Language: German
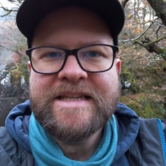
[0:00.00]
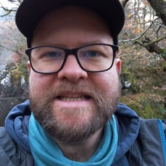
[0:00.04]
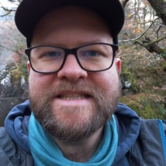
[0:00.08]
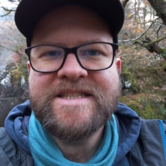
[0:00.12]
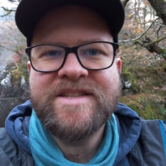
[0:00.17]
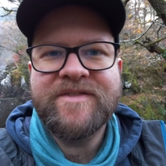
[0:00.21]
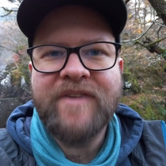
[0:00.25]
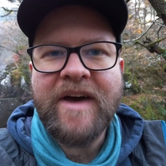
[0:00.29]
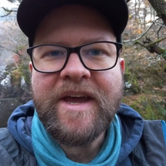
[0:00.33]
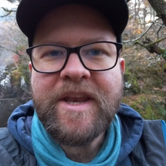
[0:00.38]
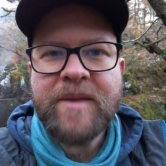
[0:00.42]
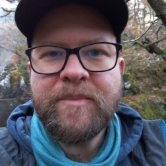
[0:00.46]
Der
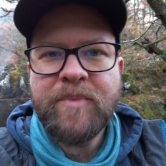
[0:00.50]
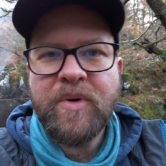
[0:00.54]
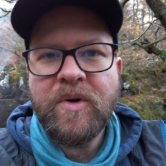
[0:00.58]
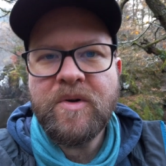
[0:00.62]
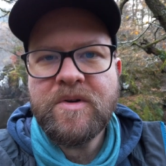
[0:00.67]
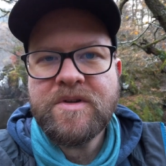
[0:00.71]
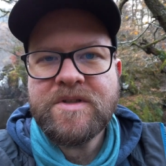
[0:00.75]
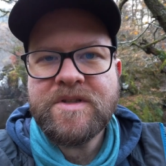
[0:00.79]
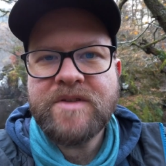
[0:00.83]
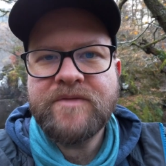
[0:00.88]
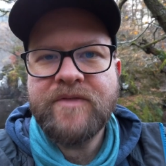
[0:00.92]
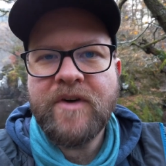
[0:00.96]
zweite
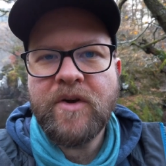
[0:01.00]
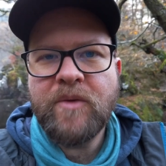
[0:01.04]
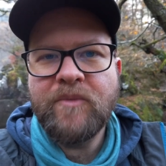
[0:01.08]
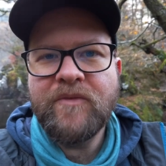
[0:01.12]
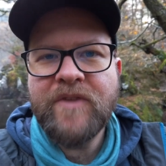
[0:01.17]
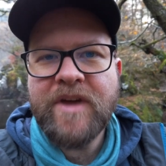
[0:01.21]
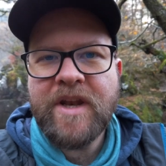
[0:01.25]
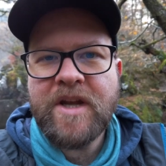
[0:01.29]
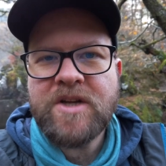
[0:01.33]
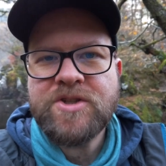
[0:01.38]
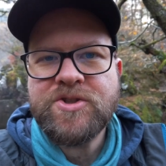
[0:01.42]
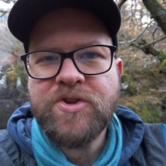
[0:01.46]
Punkt, warum
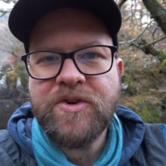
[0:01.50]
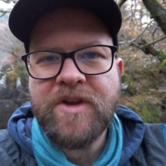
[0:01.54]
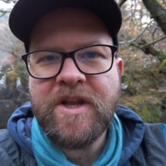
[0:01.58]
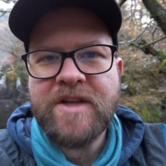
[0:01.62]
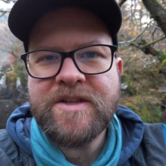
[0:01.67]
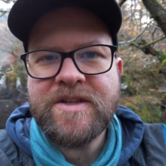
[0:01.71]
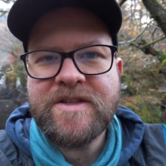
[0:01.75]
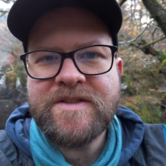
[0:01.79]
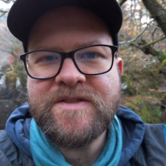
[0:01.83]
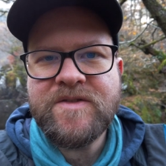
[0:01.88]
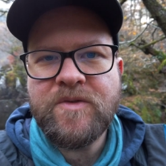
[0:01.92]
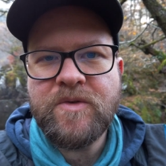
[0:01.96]
wir nach
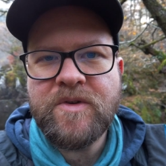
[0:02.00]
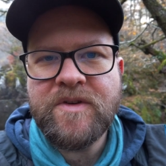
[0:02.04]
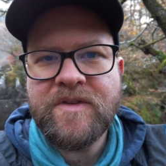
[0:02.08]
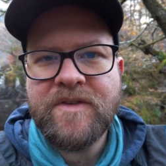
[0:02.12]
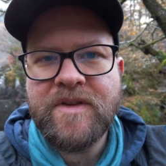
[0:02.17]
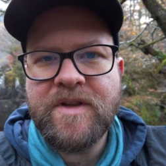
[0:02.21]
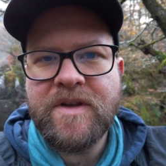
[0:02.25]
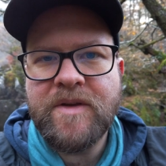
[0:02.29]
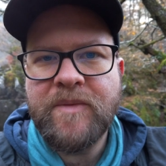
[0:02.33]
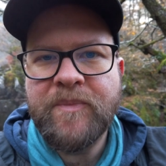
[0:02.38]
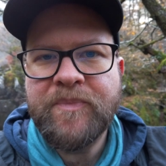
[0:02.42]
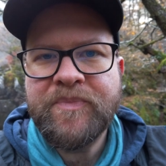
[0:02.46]
Schottland gezogen
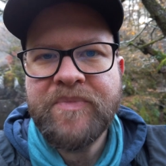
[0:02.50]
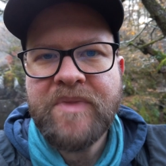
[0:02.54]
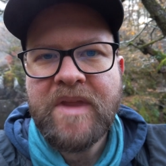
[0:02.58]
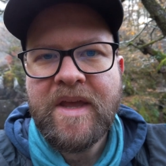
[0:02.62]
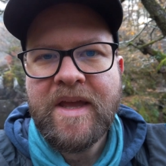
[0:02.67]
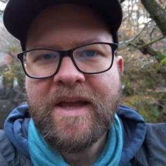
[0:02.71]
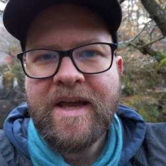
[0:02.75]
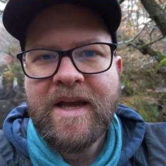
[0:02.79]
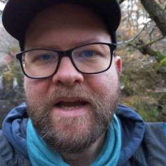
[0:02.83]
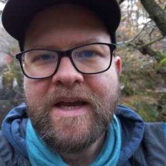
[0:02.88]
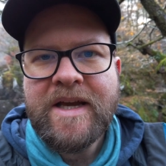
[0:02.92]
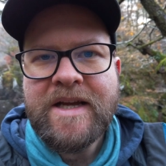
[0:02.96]
sind,
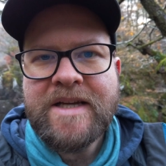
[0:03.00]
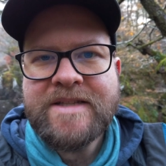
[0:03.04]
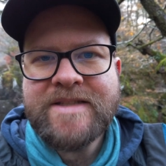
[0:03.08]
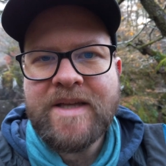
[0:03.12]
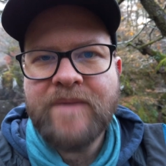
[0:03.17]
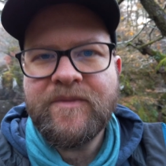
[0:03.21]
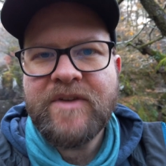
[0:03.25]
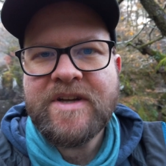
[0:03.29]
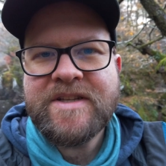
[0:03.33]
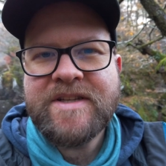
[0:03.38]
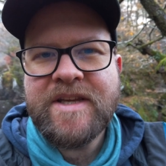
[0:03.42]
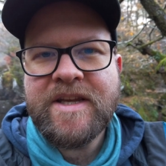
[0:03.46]
ist
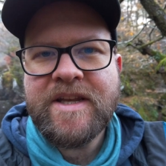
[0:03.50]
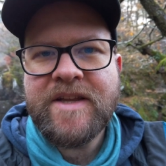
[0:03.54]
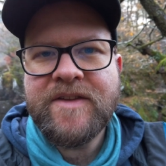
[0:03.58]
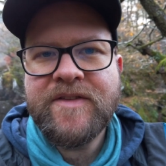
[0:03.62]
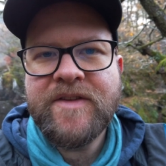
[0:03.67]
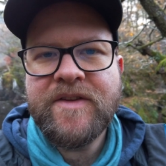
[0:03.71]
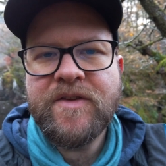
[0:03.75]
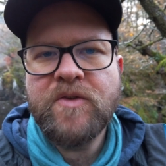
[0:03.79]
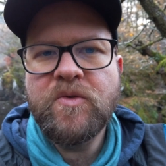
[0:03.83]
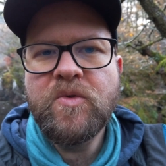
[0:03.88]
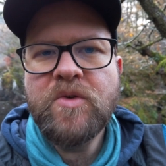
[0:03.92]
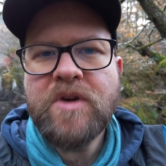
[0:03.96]
einfach der,
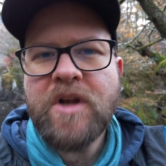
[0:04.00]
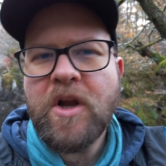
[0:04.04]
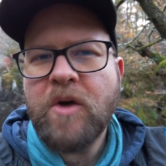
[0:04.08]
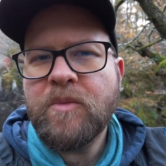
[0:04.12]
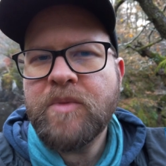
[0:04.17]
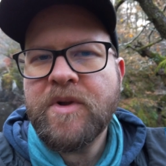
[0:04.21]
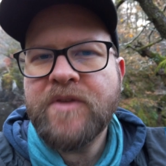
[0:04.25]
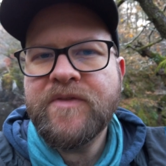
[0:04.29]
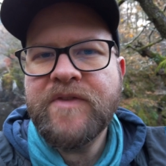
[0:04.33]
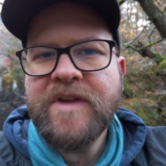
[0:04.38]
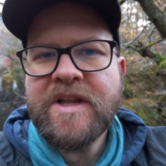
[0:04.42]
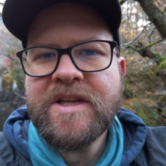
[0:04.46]
dass hier so
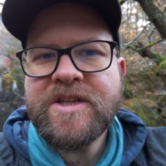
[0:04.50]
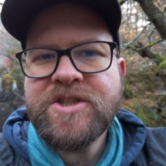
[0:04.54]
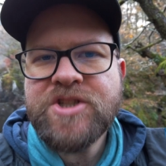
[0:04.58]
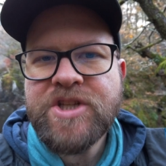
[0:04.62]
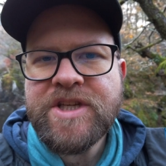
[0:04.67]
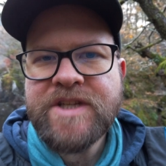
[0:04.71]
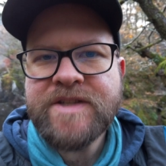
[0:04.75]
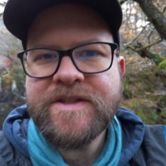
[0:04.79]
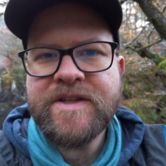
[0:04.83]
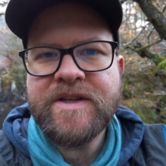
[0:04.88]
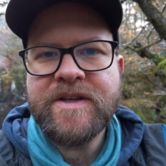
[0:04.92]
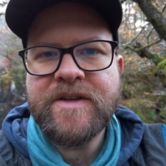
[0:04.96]
unglaublich viel
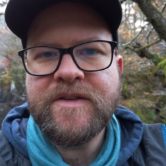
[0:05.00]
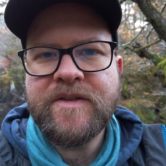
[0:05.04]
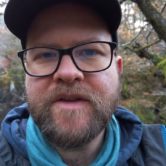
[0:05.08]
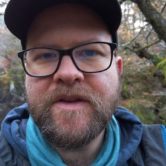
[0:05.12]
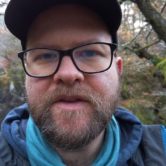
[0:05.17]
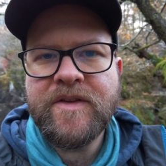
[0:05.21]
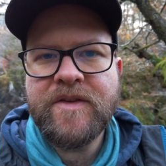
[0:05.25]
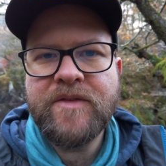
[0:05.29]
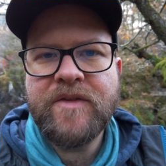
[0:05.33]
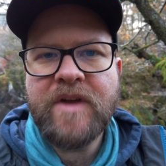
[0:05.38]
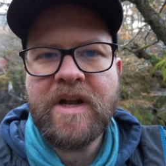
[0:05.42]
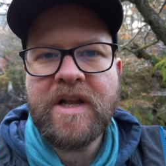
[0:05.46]
Geschichte ist.
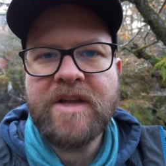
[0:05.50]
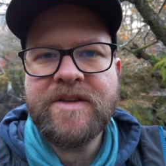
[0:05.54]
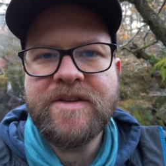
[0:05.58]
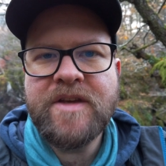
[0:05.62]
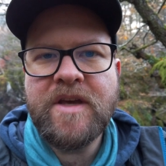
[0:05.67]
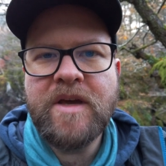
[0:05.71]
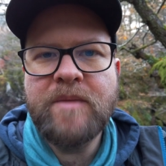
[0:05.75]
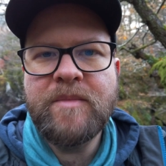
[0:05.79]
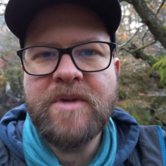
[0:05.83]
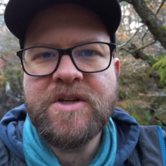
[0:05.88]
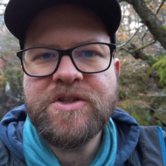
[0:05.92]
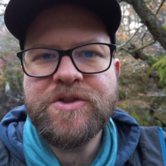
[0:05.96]
Es ist wirklich
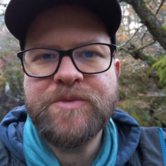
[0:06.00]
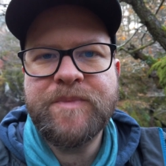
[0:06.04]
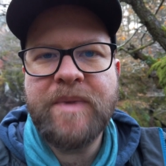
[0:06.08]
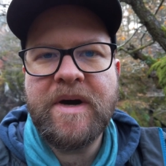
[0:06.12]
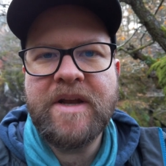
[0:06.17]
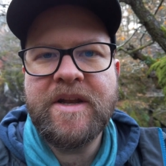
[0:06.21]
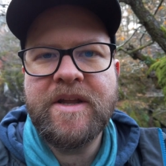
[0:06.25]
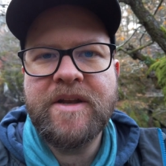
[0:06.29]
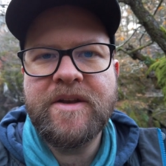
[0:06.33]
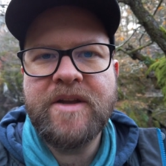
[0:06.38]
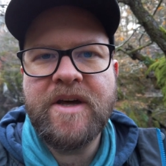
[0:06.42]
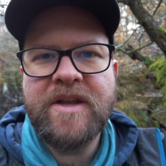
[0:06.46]
immer
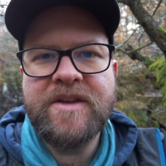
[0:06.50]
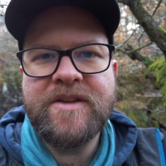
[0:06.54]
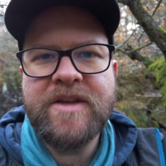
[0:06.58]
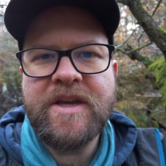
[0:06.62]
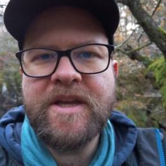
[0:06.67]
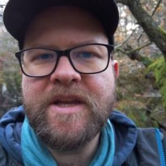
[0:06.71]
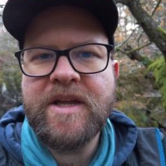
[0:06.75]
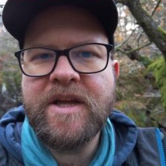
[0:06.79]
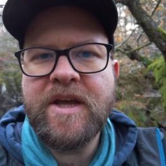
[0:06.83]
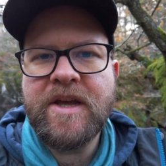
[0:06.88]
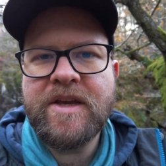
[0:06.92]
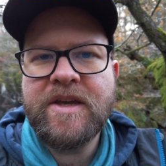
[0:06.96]
spannend. An
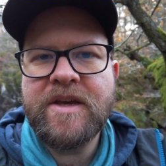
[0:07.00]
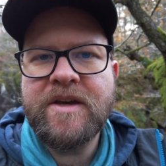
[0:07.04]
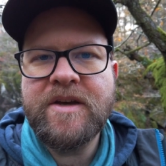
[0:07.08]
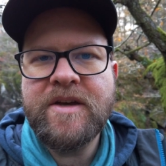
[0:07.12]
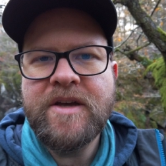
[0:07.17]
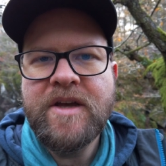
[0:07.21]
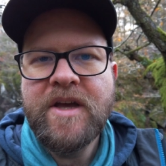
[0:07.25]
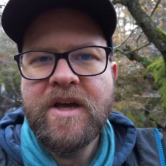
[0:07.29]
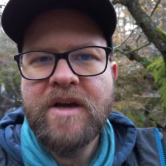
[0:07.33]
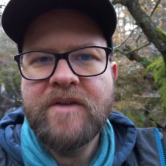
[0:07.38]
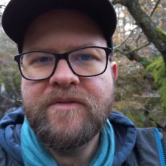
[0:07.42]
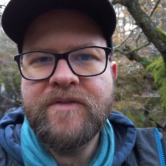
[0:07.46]
jeder Ecke
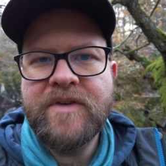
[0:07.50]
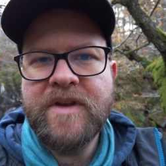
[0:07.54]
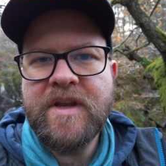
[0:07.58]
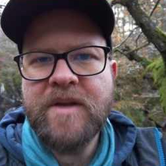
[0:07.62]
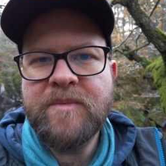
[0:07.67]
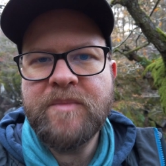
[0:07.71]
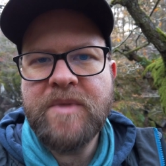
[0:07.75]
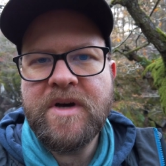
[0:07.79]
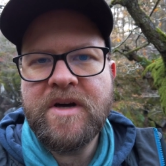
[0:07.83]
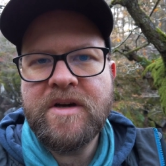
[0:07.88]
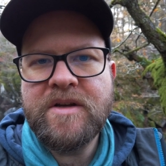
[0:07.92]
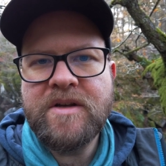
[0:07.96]

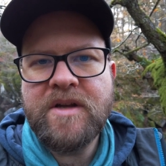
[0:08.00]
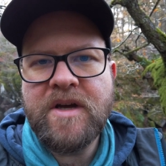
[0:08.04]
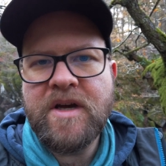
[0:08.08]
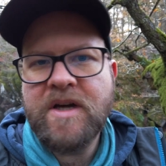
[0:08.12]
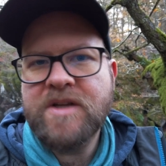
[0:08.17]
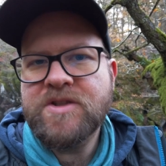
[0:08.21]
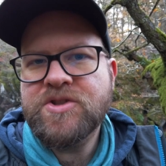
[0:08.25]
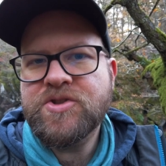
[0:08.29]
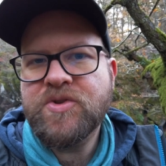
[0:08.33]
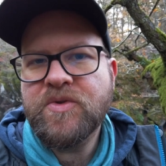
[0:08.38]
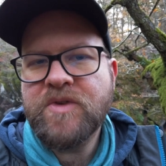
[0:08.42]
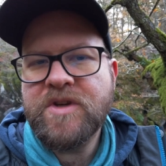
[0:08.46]
findet man
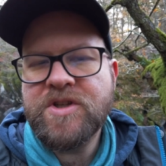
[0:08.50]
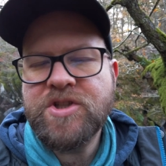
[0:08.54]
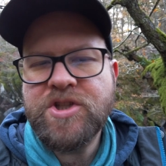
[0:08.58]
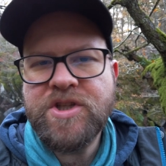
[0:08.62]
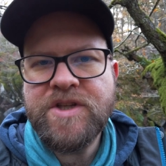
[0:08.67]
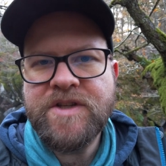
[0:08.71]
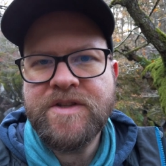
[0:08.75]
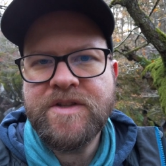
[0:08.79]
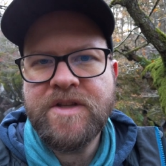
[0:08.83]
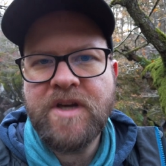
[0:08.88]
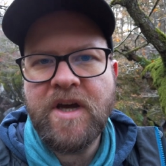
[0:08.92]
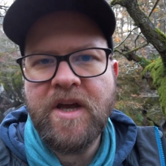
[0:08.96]
ein Stück
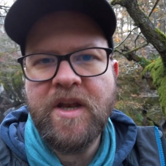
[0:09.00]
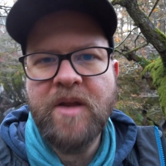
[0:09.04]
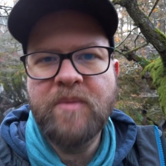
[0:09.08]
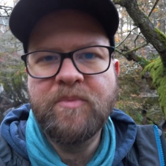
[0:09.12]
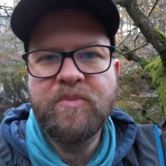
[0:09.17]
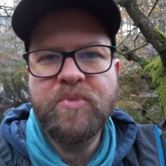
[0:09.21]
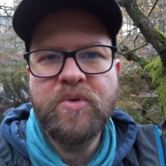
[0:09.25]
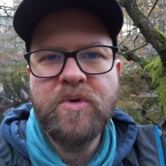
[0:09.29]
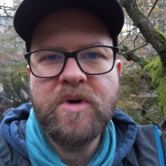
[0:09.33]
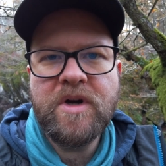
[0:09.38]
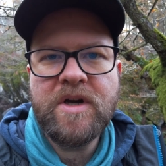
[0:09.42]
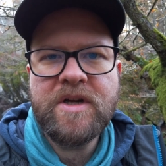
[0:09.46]
Geschichte, eine
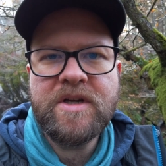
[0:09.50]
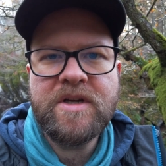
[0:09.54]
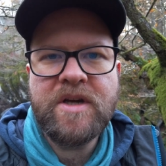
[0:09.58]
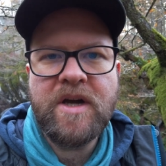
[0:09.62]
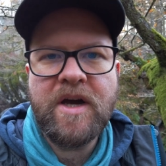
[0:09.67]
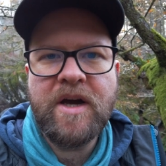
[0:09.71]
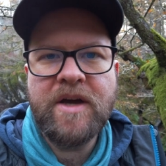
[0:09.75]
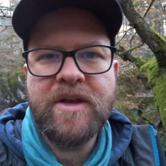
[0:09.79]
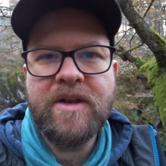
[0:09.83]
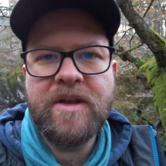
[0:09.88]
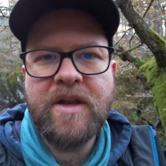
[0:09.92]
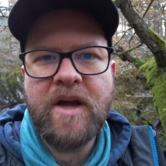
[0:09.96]
Burg,
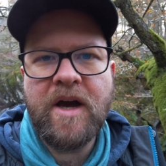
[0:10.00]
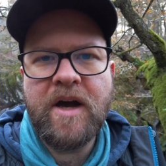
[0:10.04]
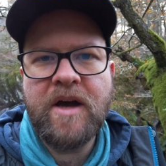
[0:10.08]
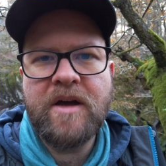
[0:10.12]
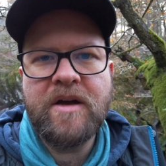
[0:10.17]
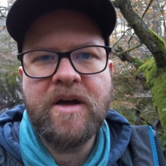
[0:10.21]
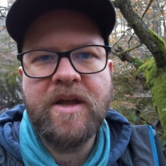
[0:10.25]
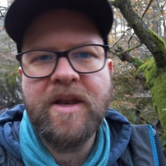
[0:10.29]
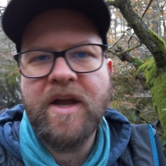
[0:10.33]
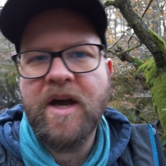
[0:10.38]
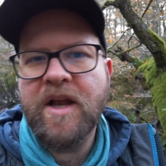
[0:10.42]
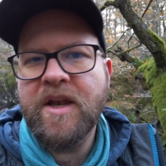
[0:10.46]
ein,
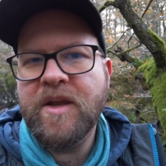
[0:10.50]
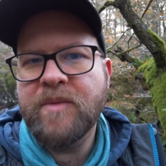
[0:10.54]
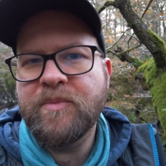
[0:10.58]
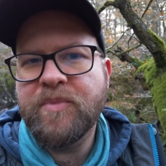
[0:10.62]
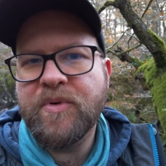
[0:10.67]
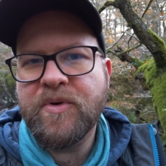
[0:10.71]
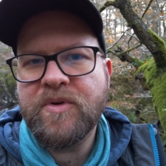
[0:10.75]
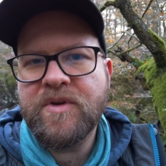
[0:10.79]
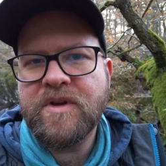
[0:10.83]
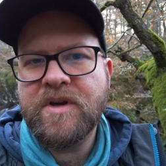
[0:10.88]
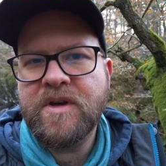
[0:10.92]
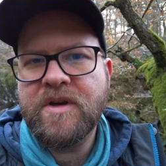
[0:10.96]
eine alte
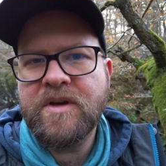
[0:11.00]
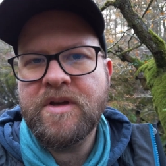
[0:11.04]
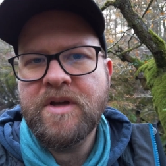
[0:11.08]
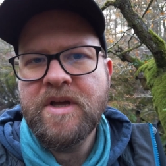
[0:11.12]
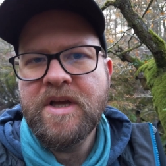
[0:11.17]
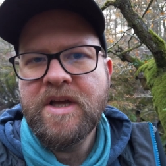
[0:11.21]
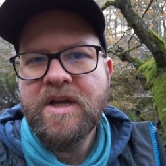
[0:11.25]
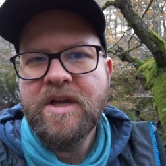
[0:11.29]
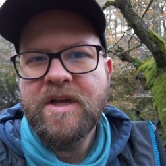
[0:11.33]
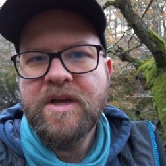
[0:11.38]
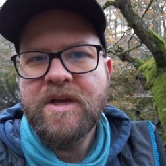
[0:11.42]
Brücke,